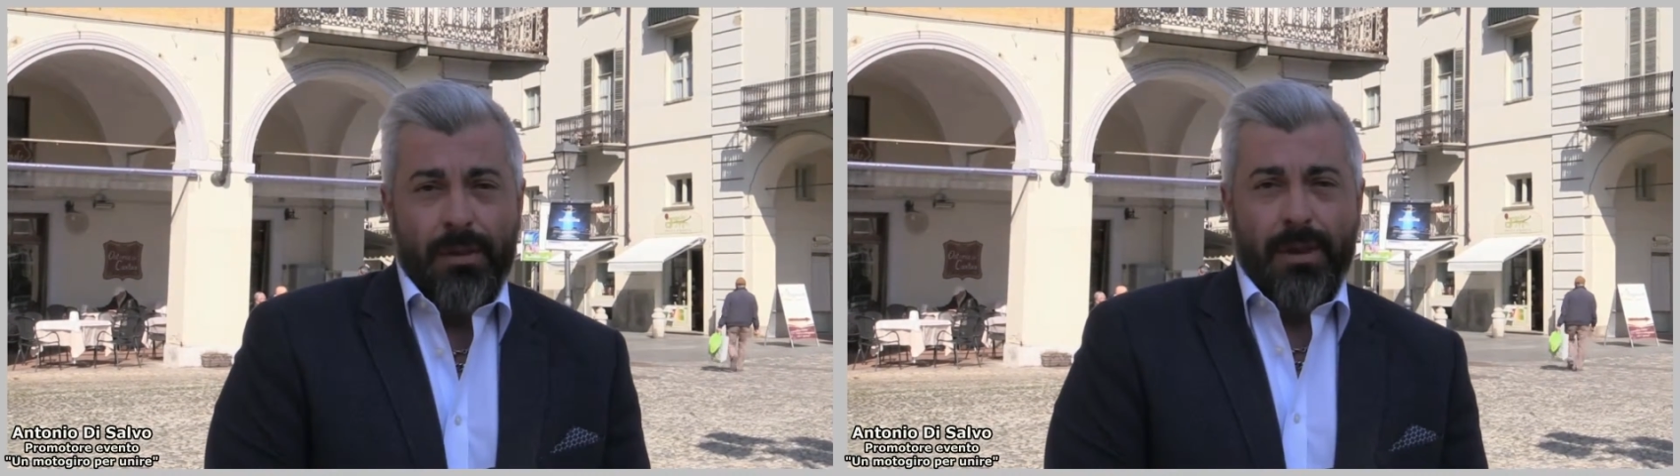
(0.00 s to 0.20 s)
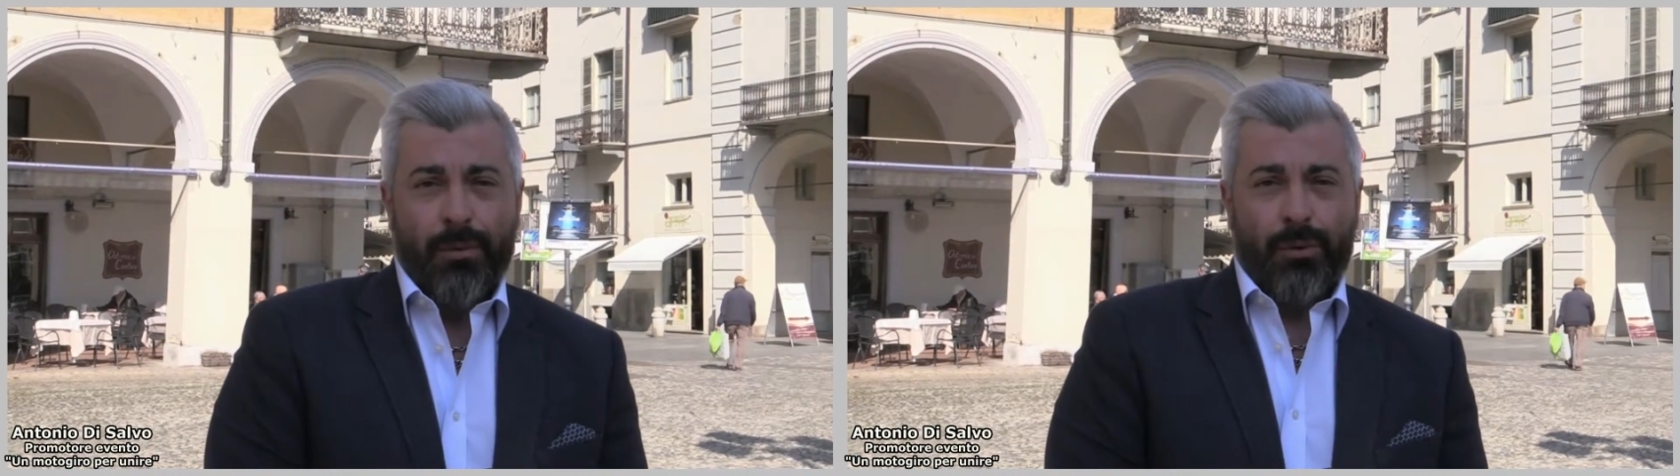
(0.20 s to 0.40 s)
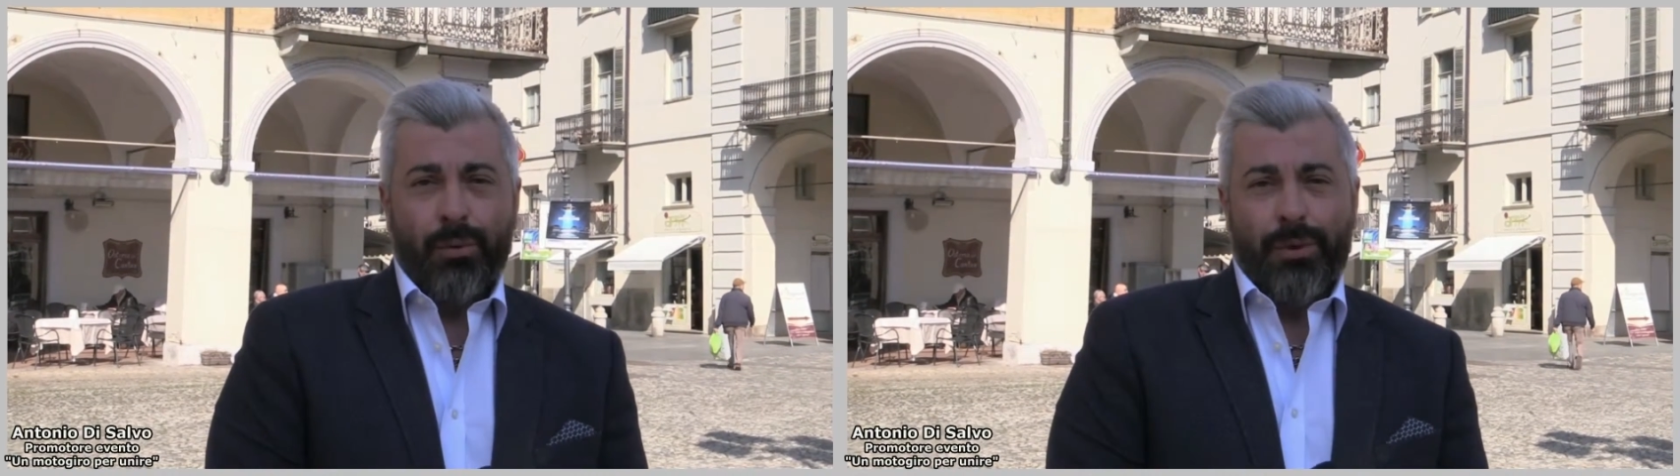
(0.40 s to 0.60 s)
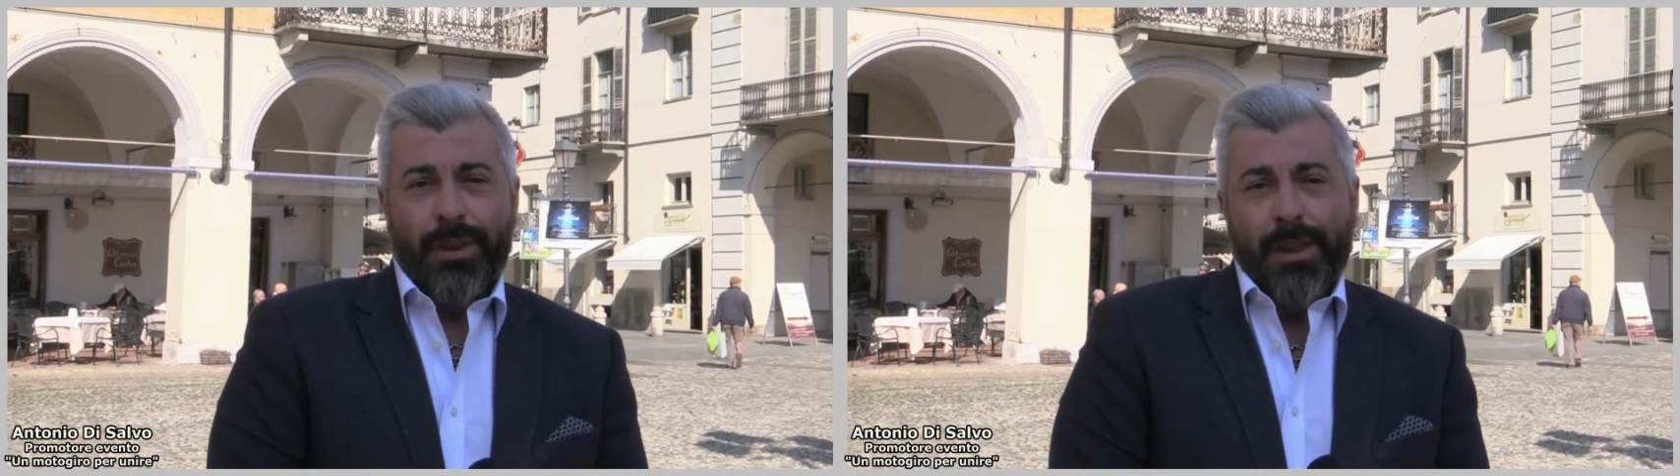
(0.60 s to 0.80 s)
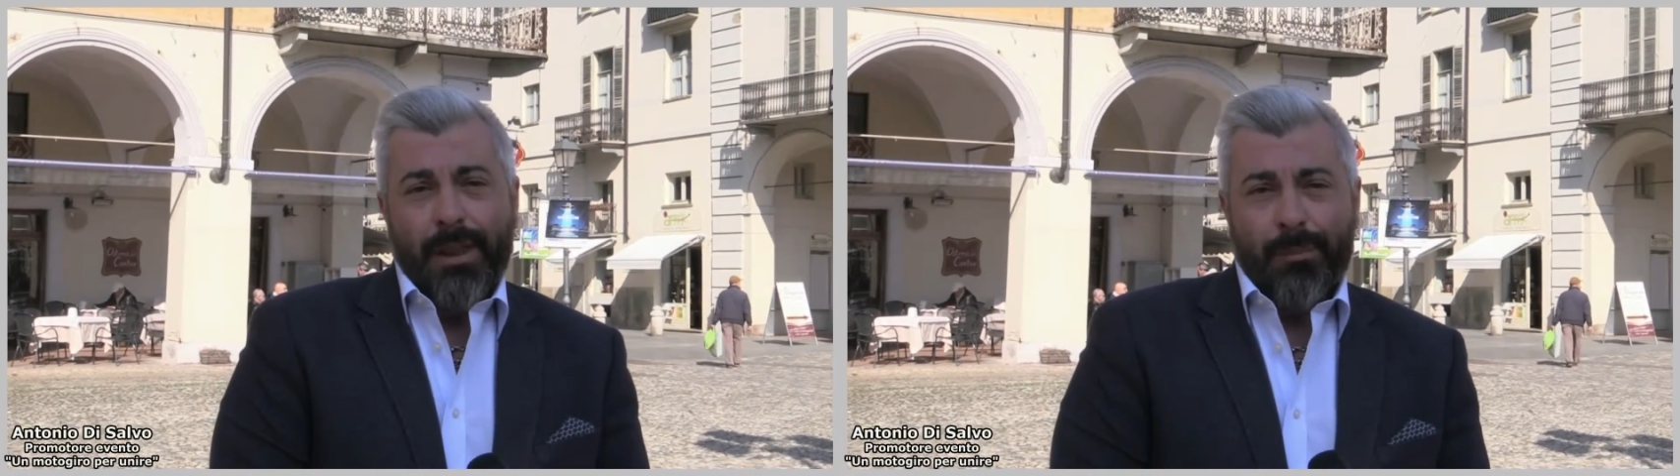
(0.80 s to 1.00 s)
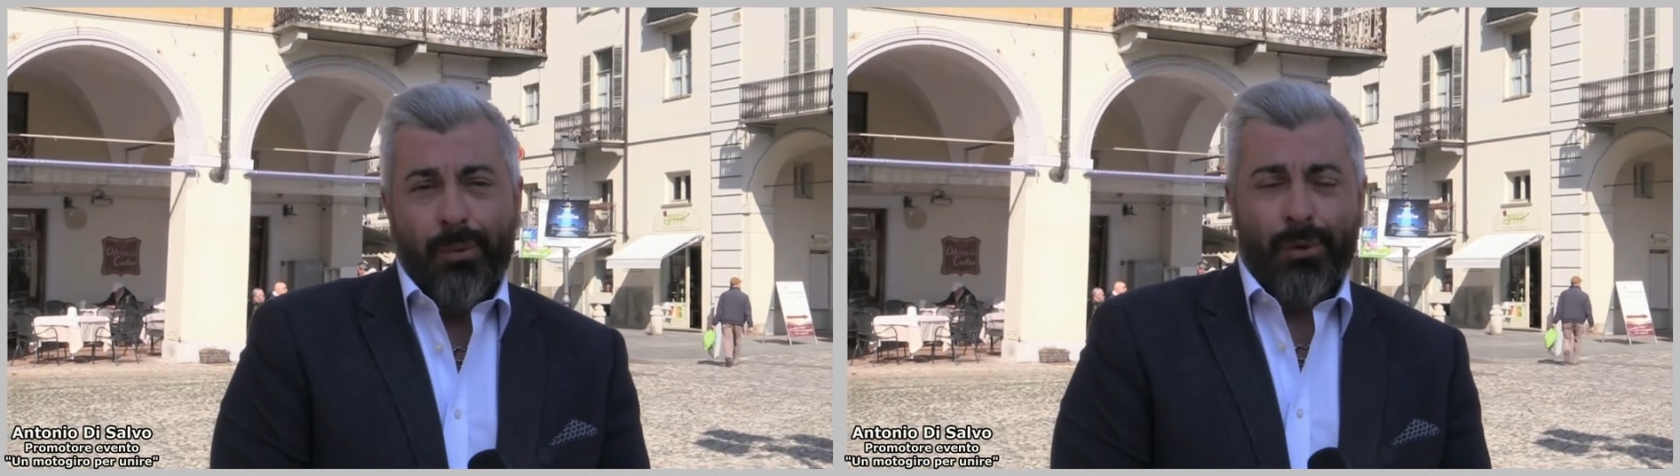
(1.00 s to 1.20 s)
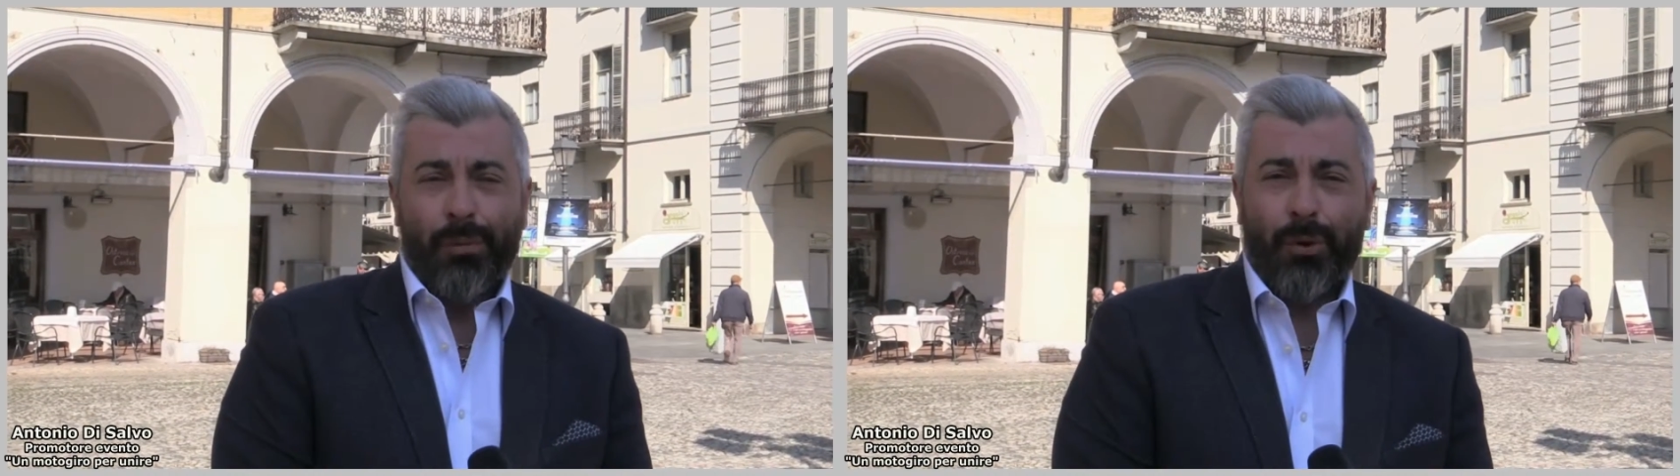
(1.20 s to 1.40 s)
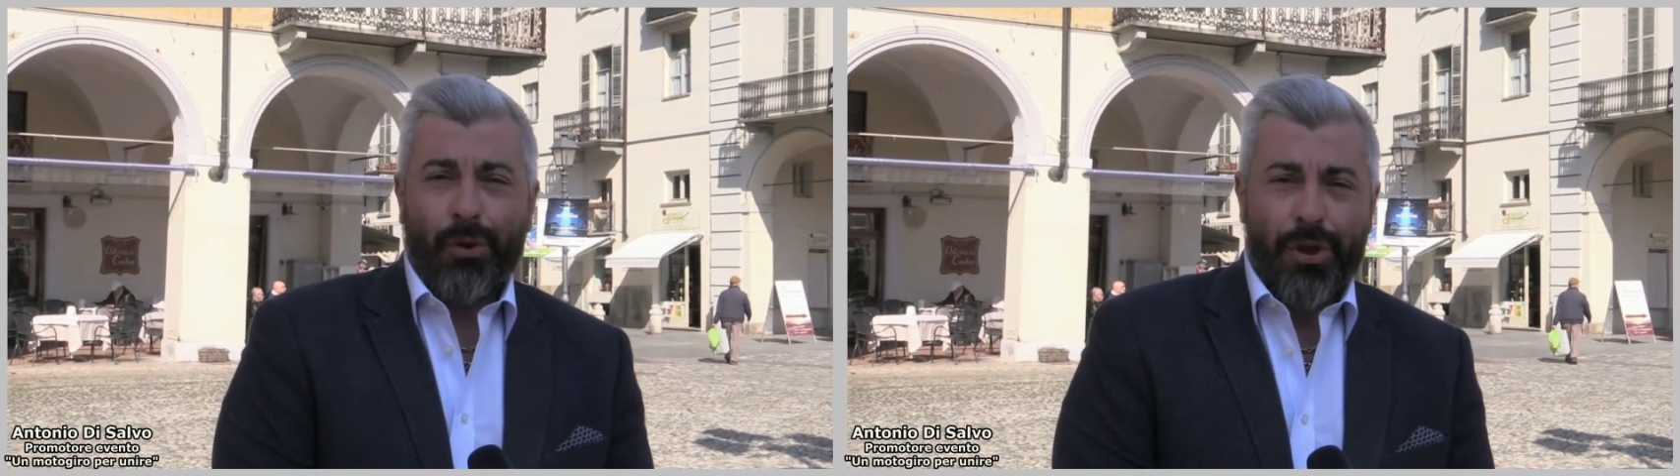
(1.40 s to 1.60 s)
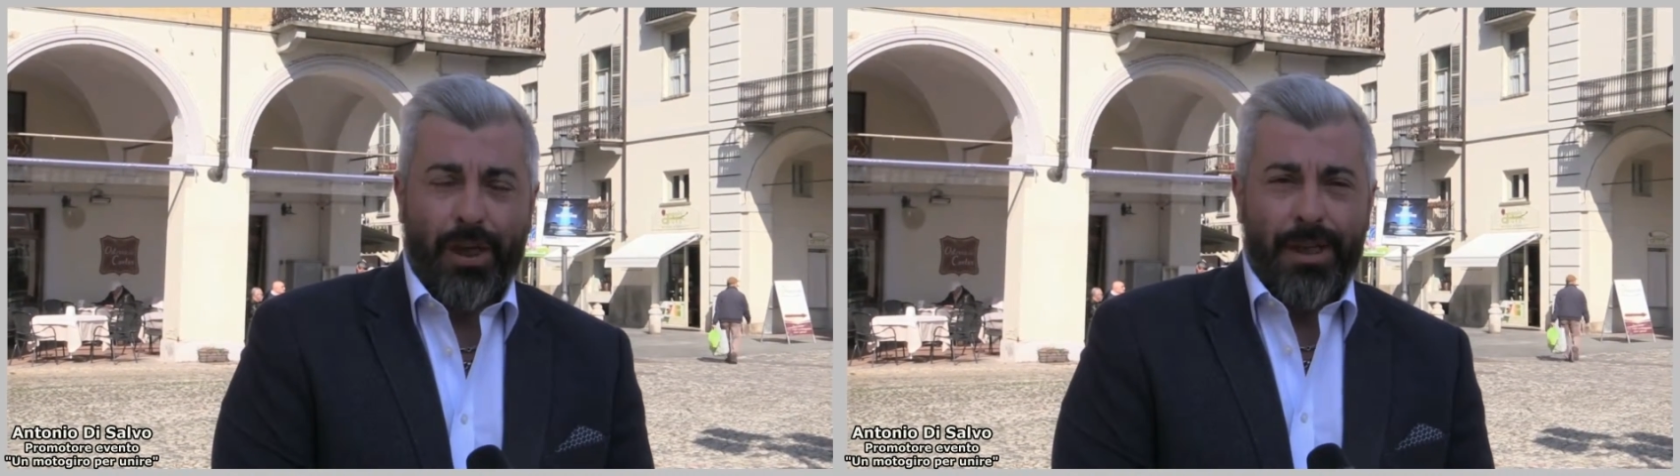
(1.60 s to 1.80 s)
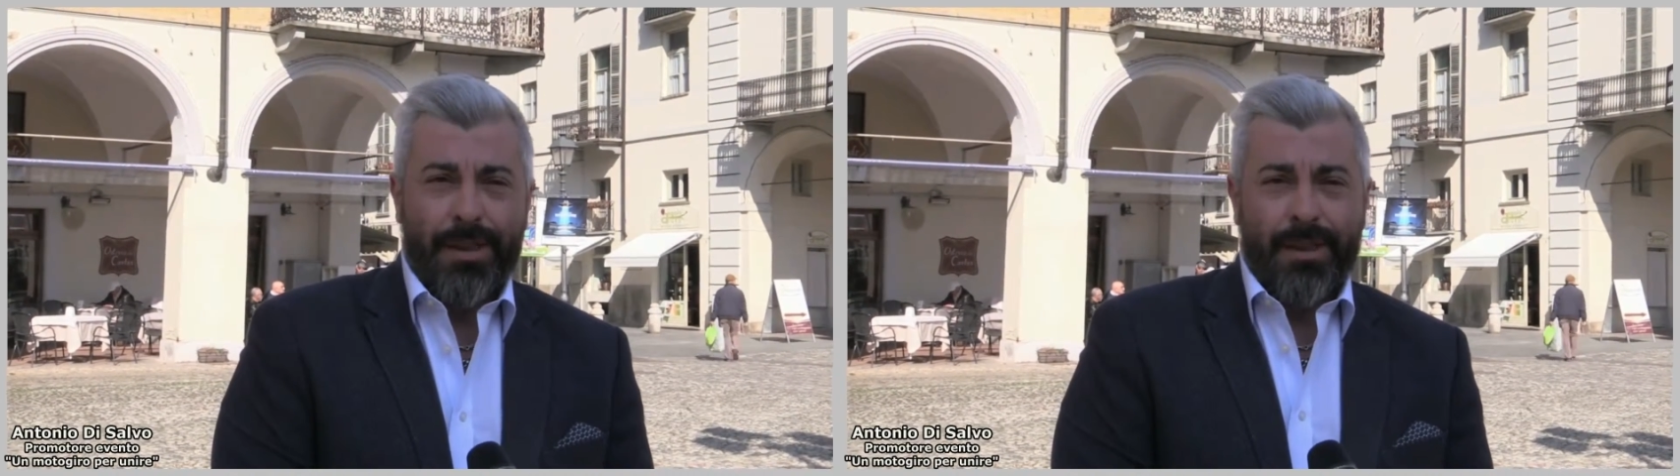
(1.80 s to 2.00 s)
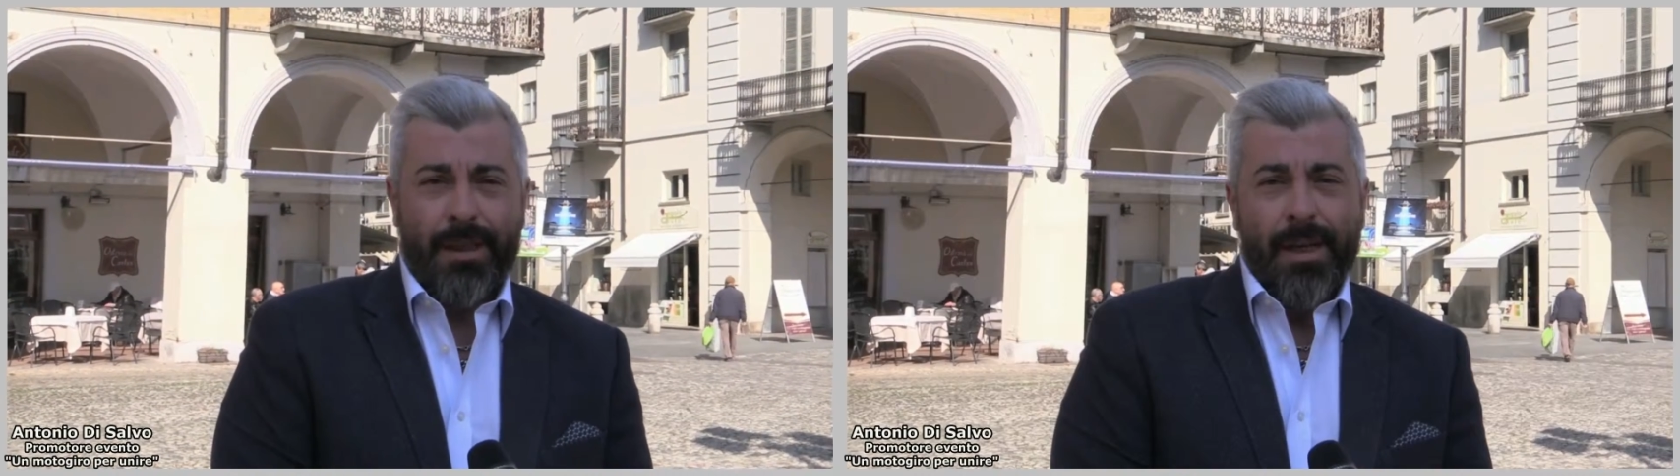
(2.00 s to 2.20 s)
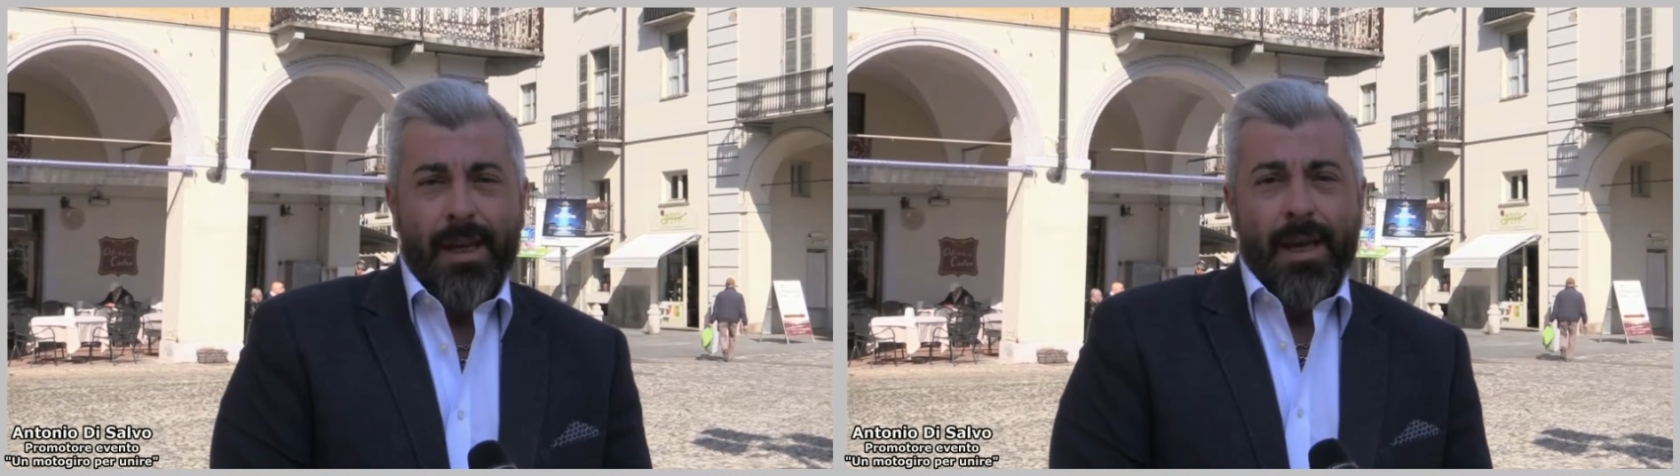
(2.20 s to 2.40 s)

siamo tutti appunto motociclisti.